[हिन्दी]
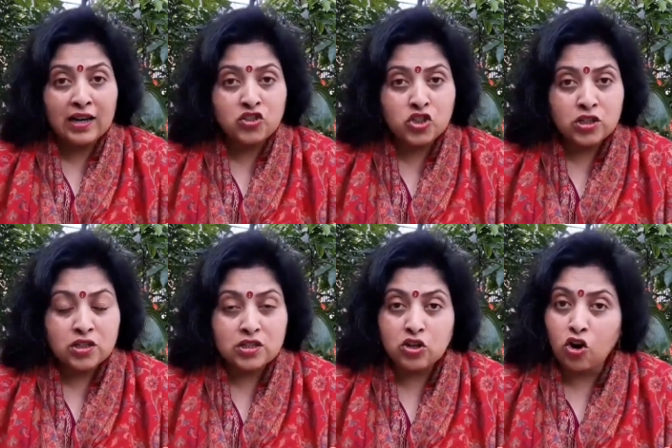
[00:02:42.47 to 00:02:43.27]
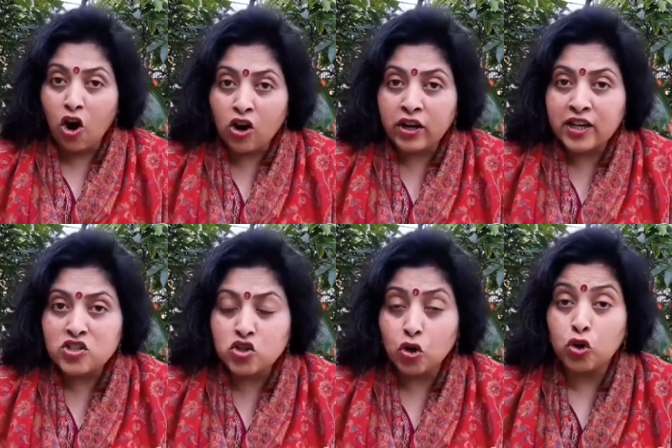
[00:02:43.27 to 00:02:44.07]
आज
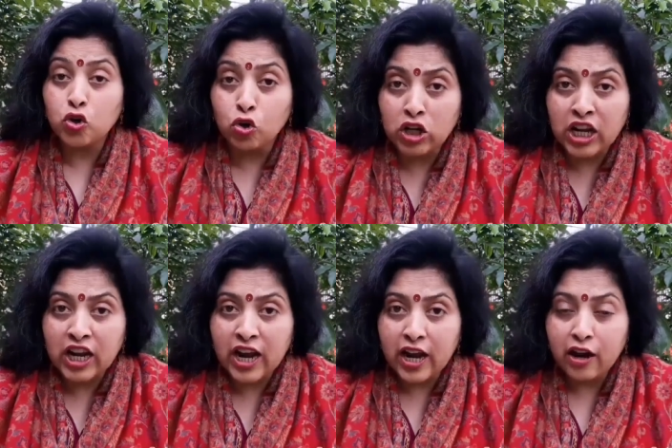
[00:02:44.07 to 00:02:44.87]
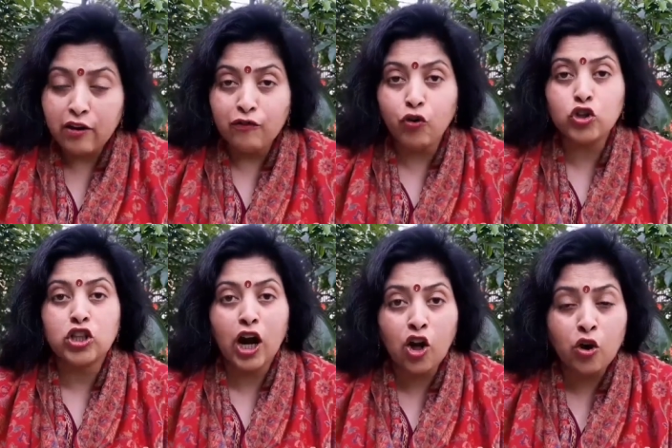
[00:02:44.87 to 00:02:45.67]
कांग्रेस जो टूटी है वो
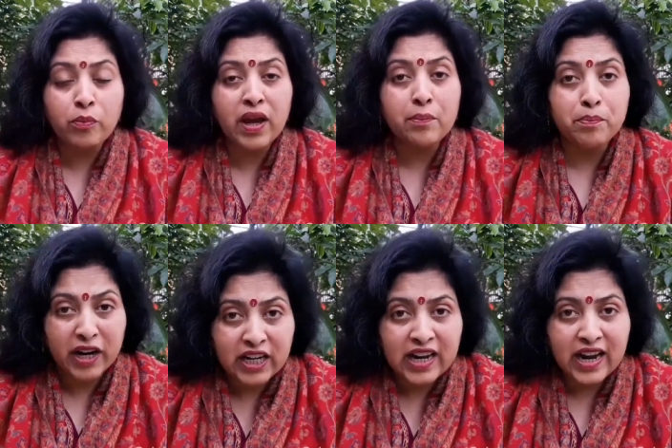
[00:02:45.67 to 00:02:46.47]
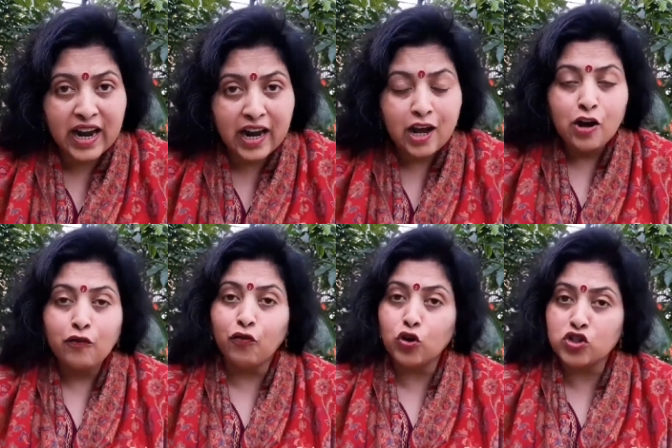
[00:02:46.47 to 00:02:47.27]
धड़ों में बटी है
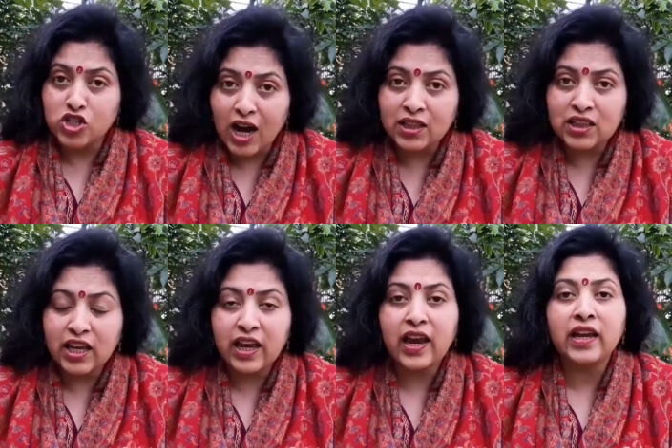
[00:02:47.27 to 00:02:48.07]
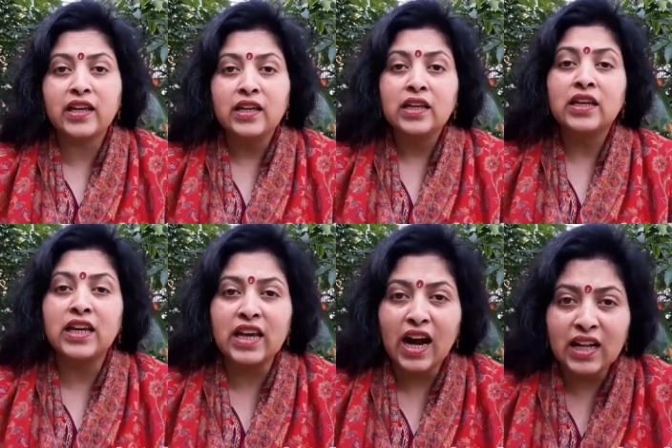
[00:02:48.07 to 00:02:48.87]
वो जानते हैं
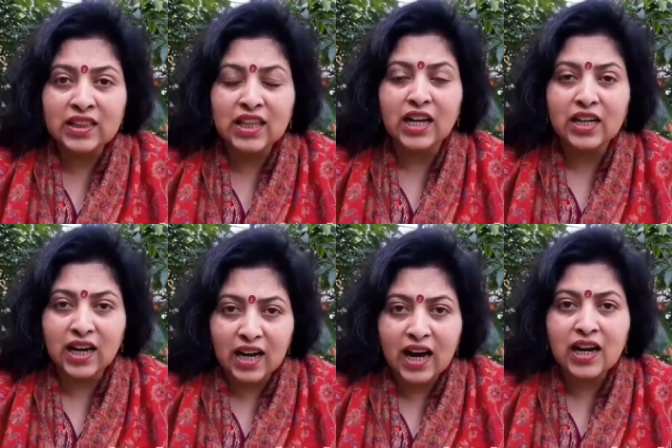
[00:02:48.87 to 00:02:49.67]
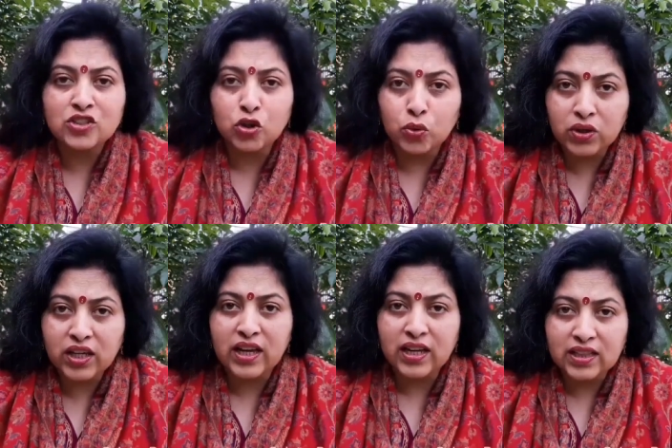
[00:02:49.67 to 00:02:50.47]
कि अंतर कलह जो
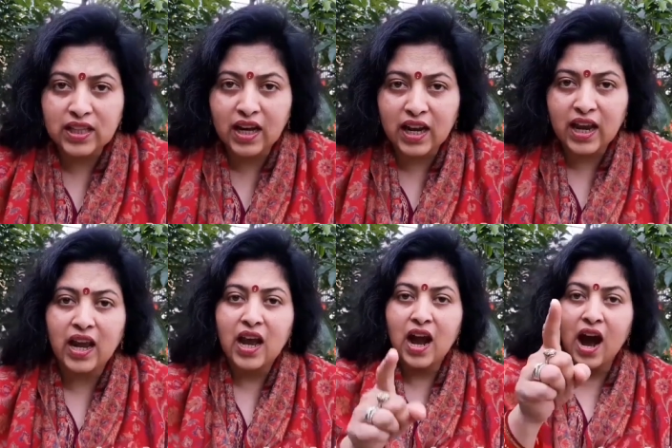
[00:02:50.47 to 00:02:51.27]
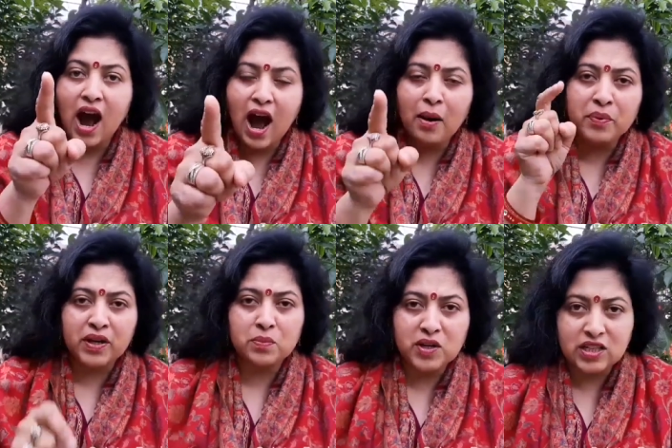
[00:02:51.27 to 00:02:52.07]
उनके अंदर है
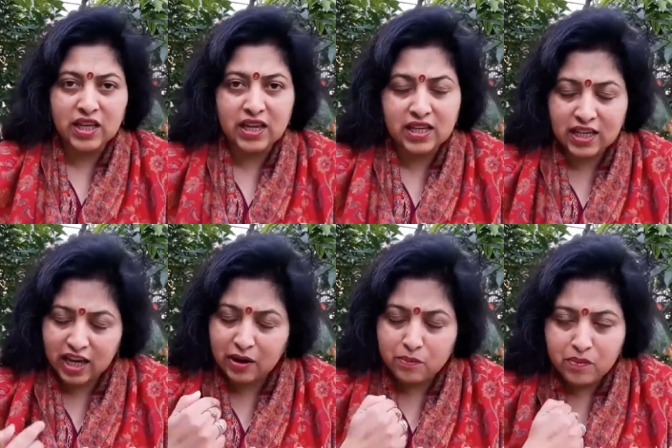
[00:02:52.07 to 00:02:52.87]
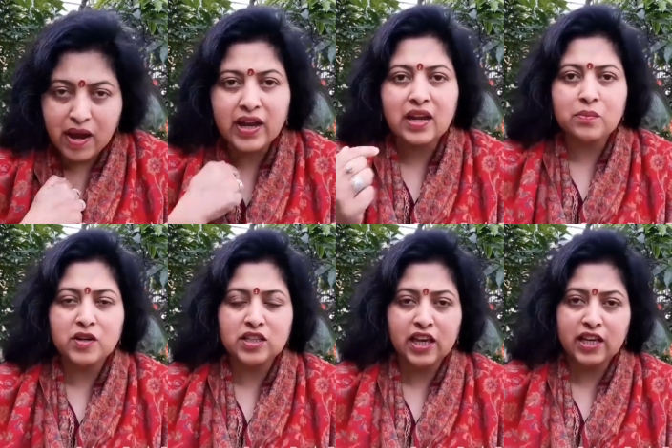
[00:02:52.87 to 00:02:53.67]
आपने भी देखी है मैंने
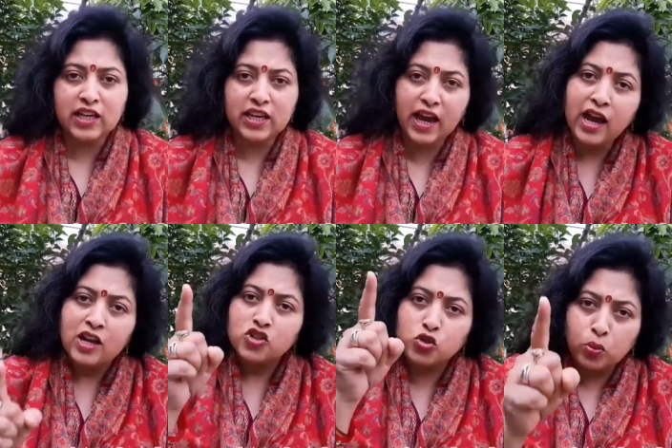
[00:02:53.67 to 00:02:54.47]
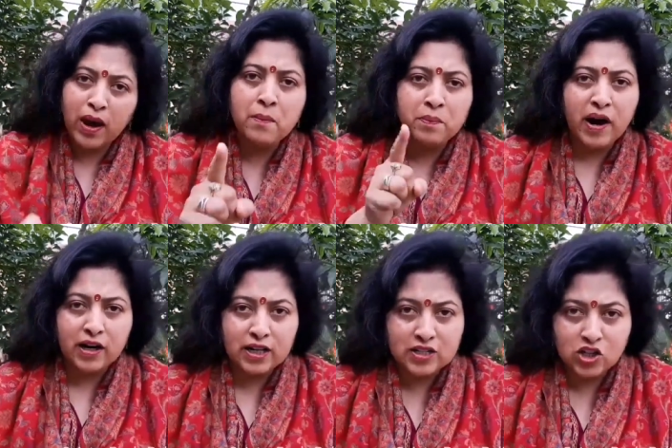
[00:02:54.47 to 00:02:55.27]
भी देखी है स्वयं
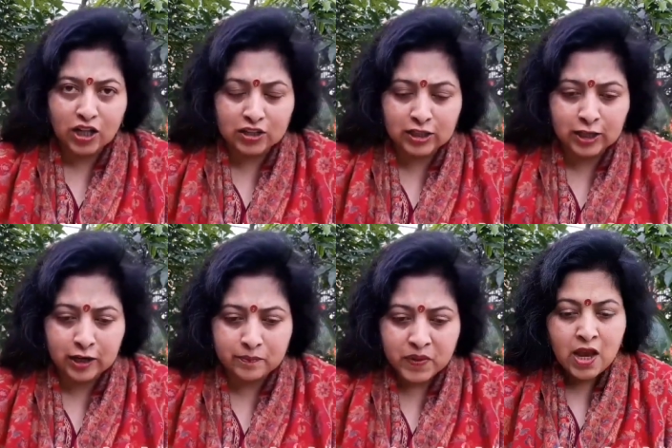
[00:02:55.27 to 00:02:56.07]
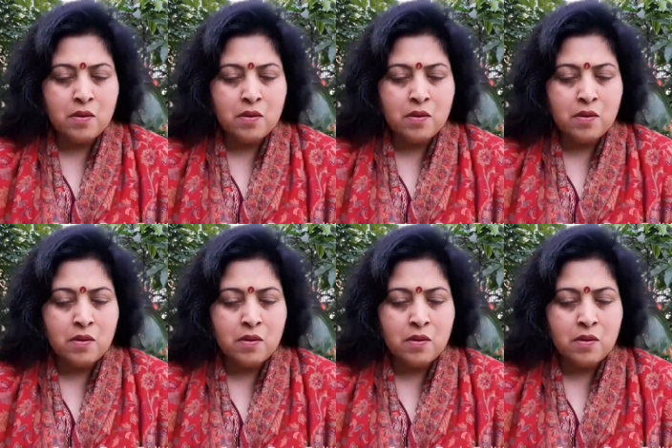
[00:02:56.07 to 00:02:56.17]
पार्टी जानती है